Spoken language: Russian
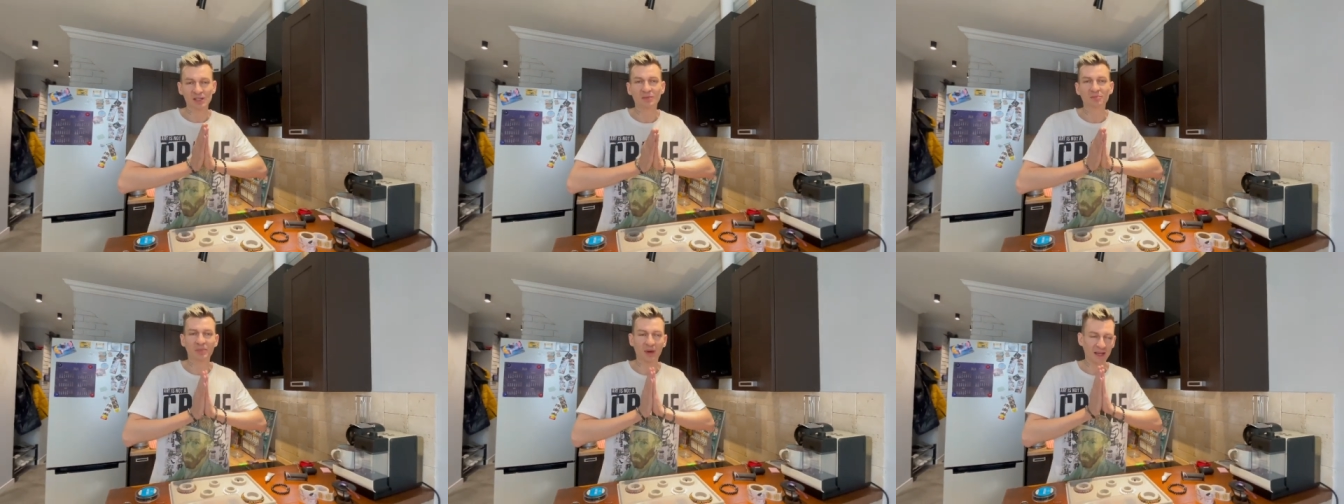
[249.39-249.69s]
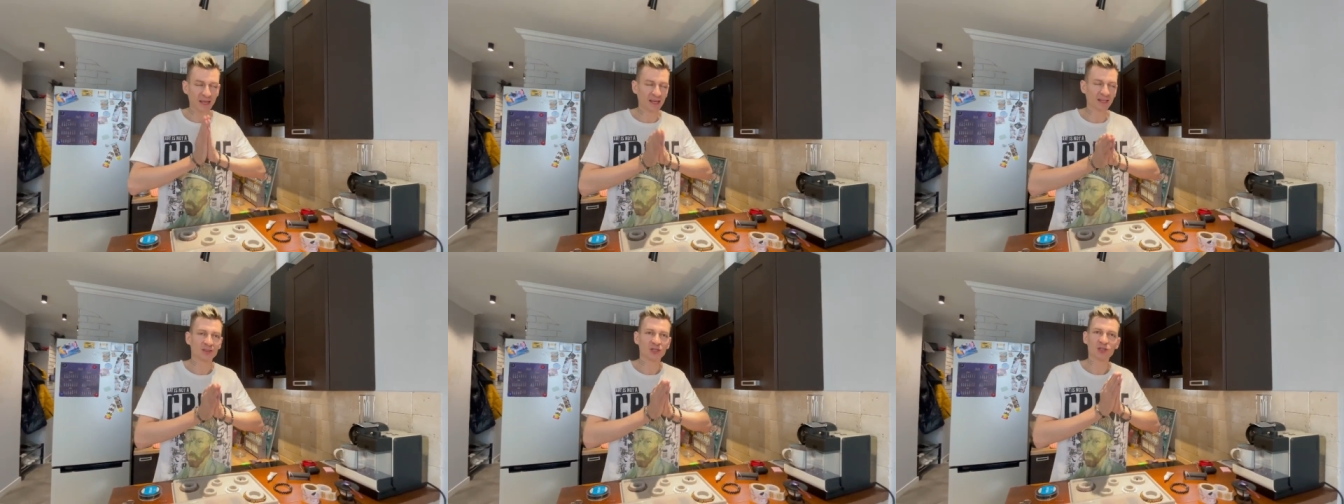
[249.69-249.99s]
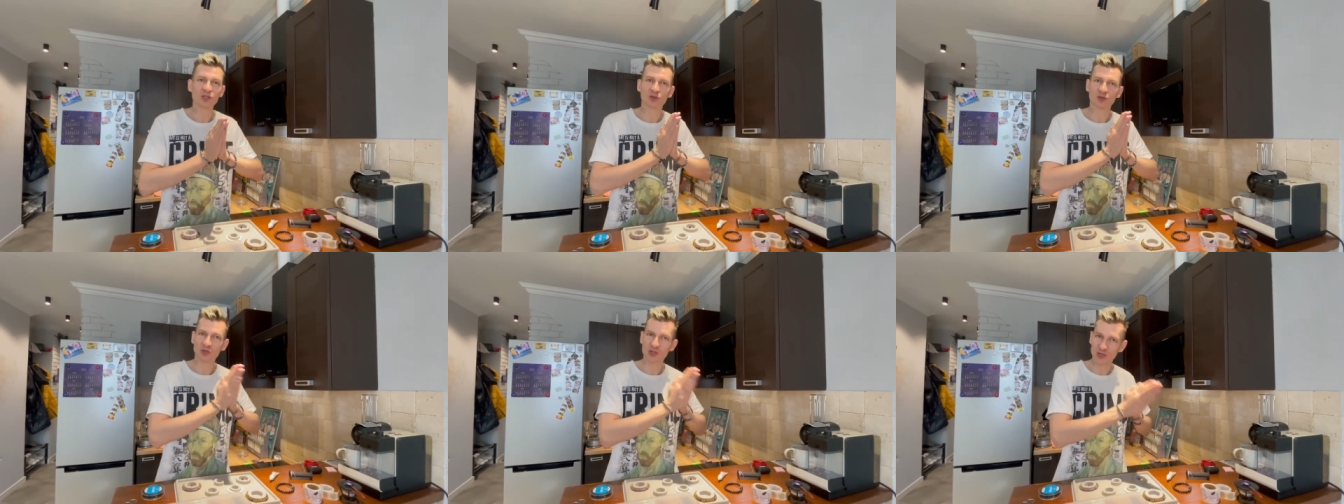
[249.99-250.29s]
Понятно,
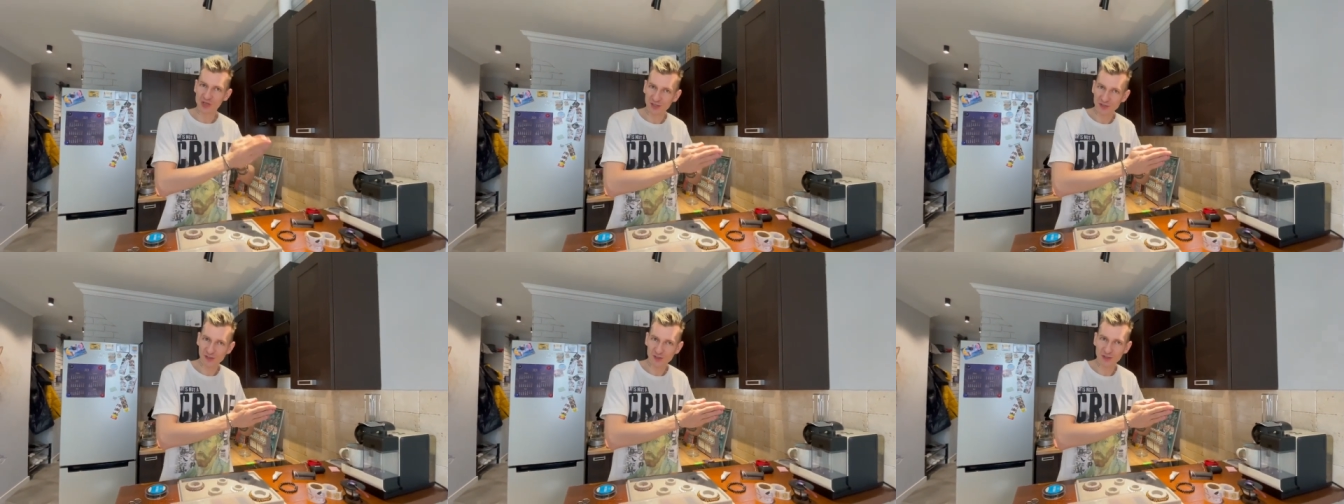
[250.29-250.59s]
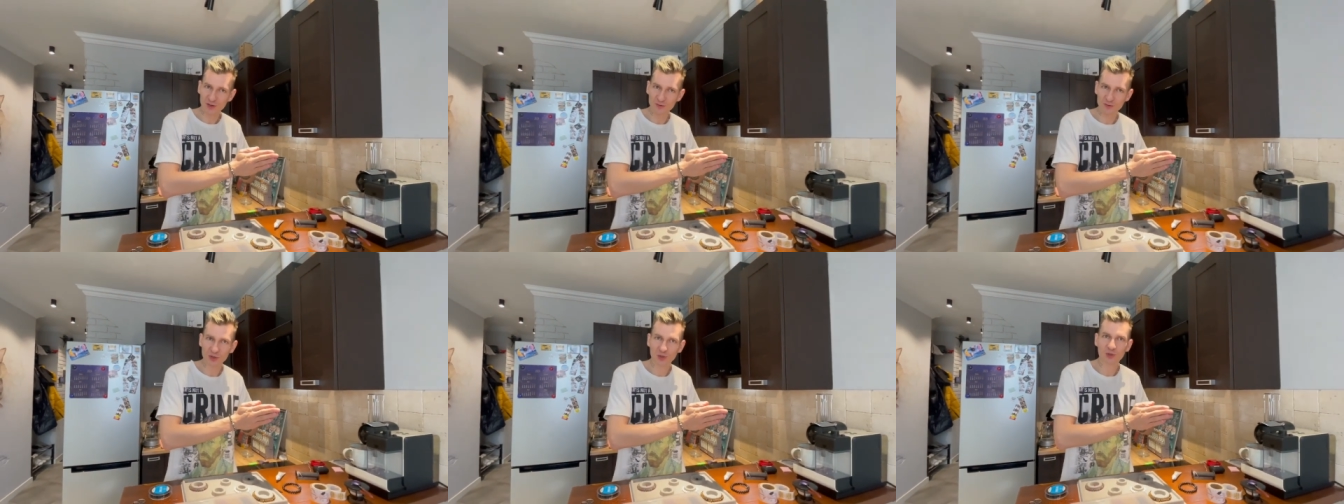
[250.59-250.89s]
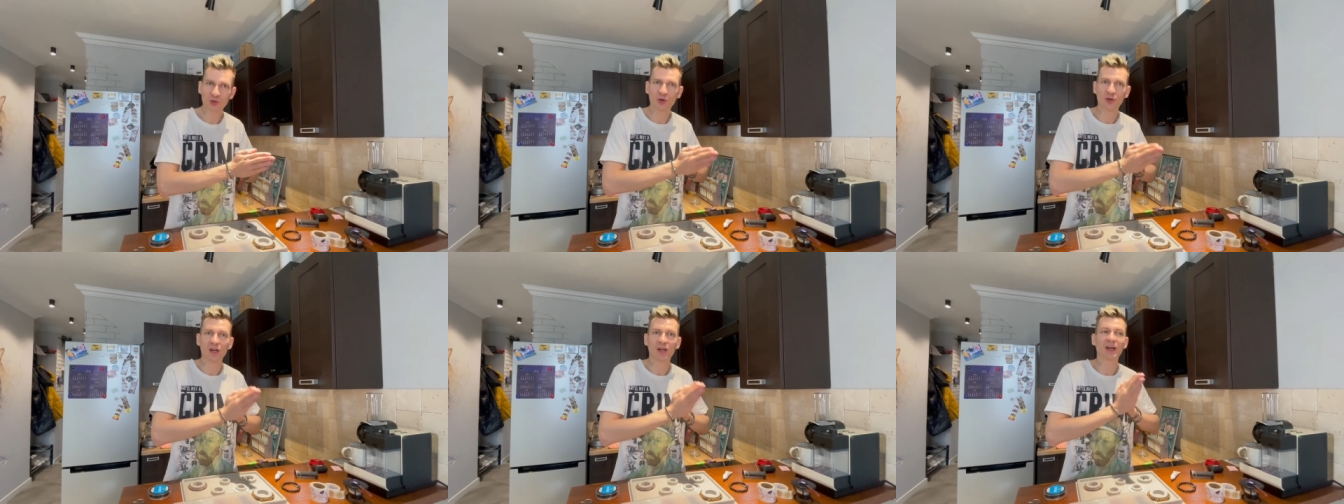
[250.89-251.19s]
что женская
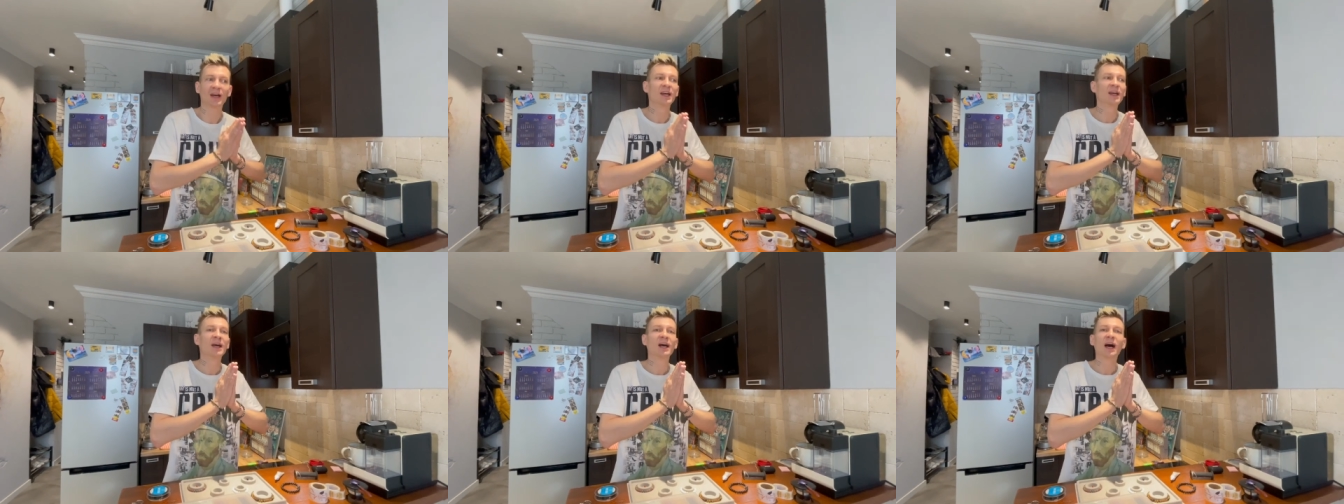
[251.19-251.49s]
аудитория,